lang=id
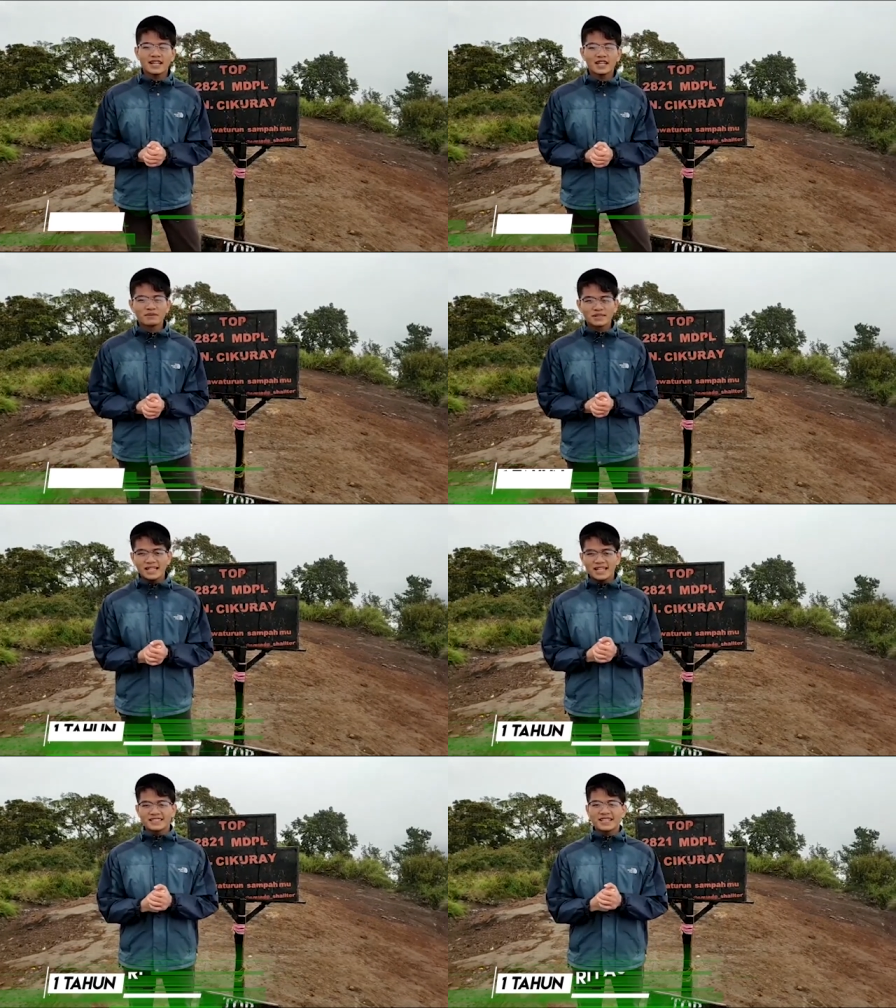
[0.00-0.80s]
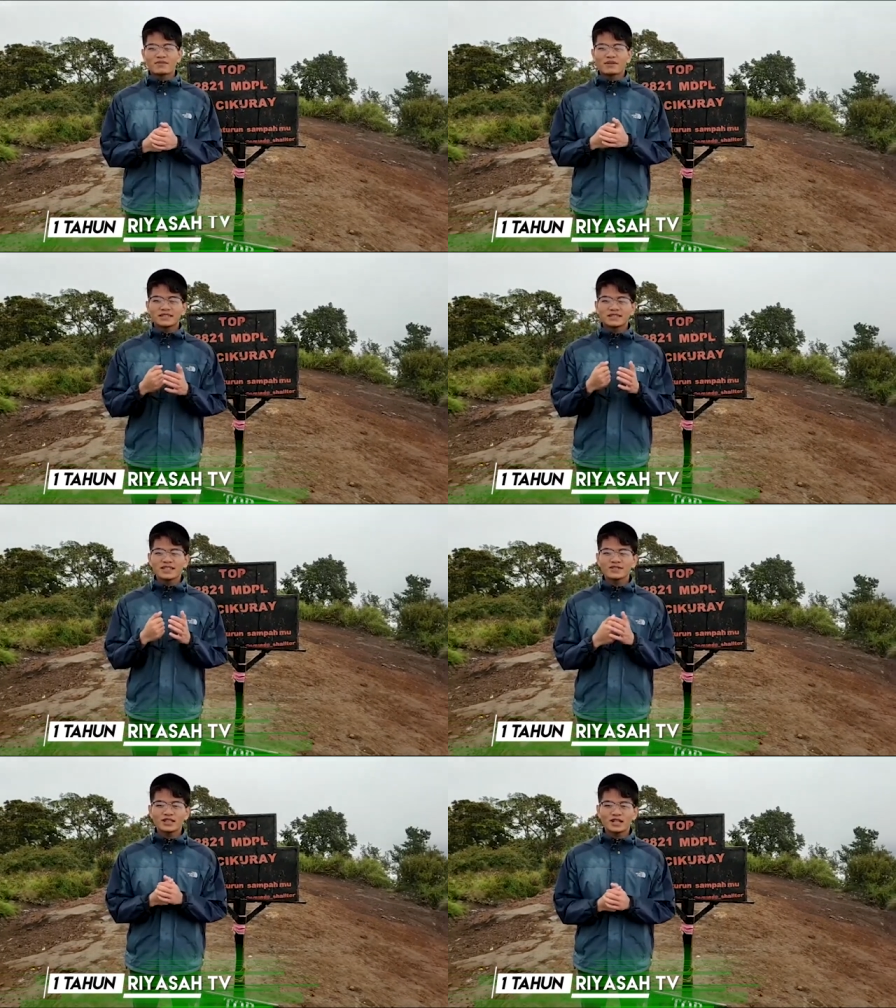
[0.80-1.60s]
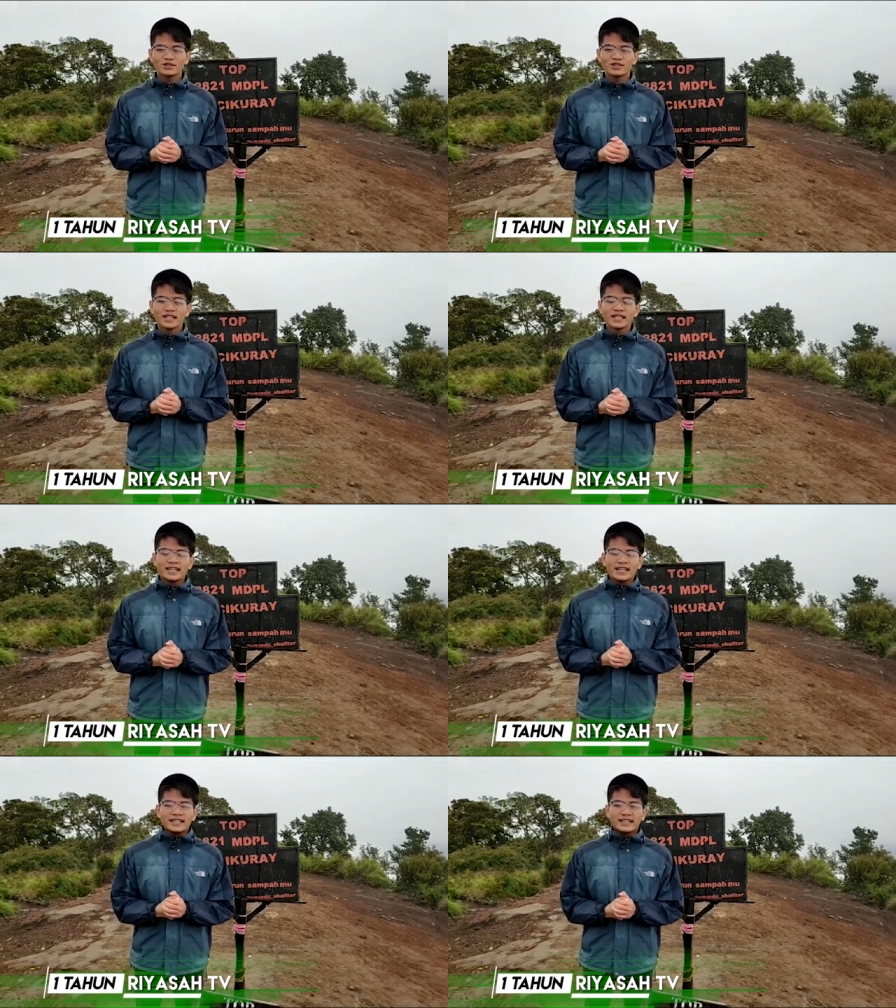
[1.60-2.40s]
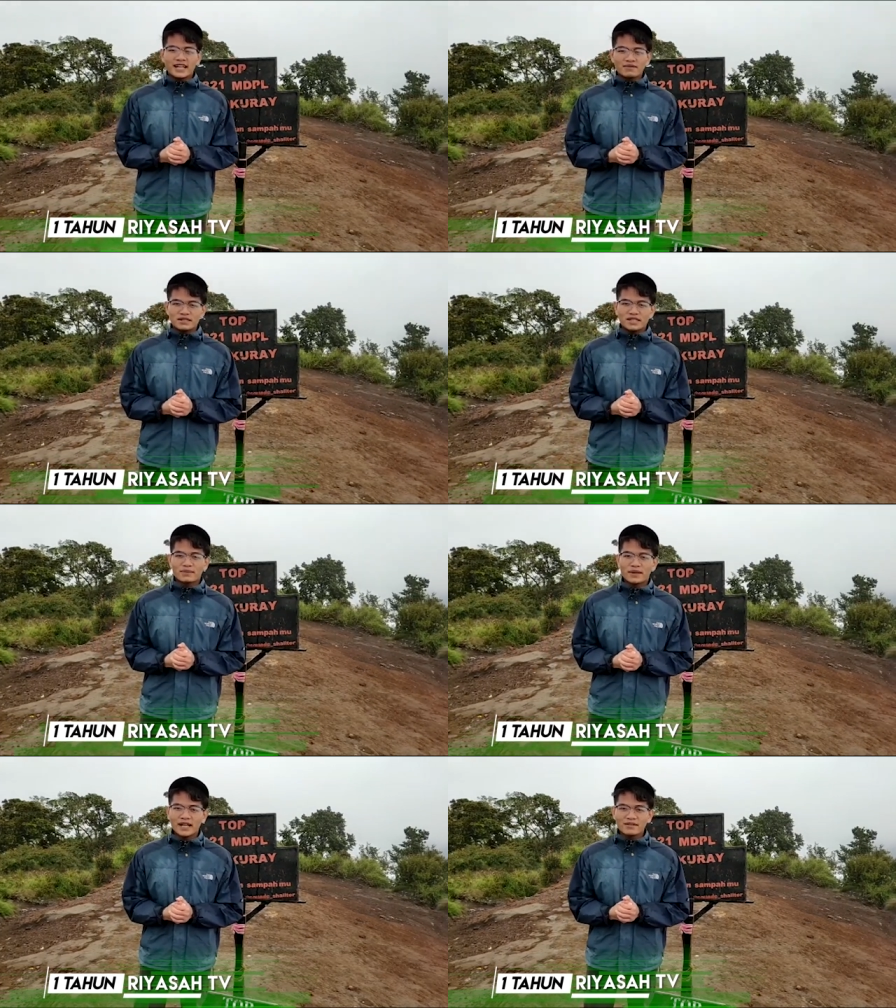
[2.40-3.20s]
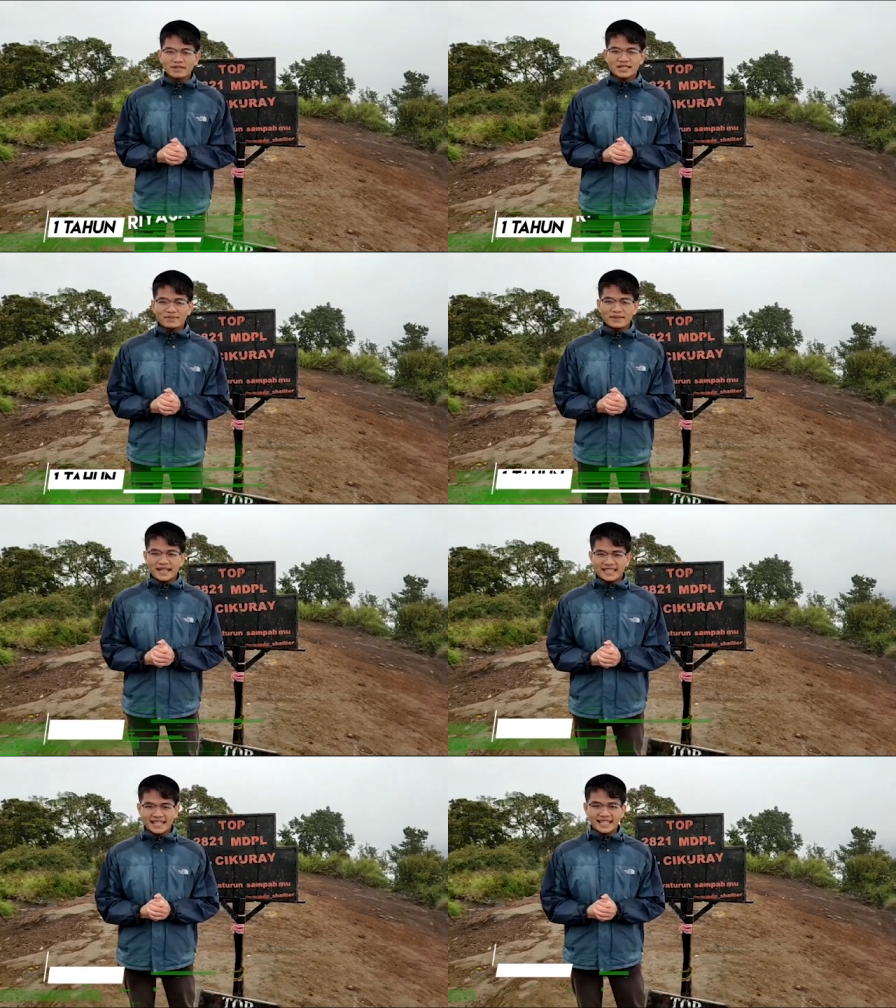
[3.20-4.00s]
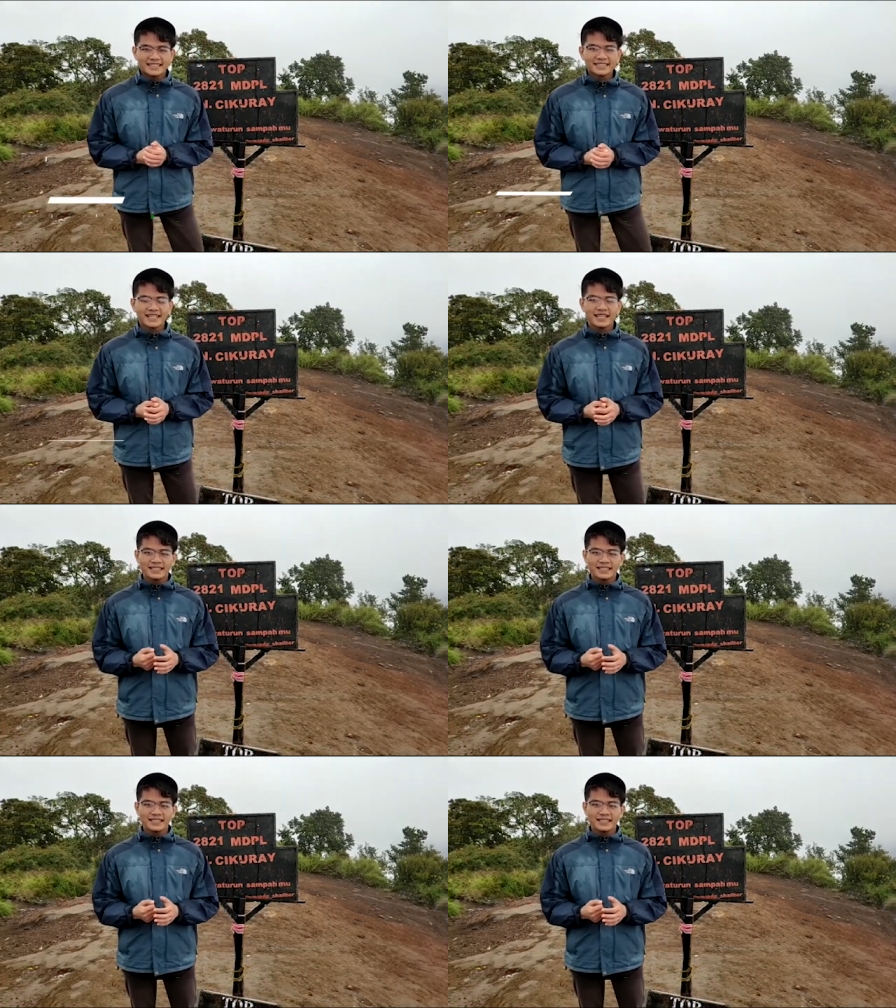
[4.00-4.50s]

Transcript: yang telah berjalan selama satu tahun dengan pencapaian-pencapaiannya.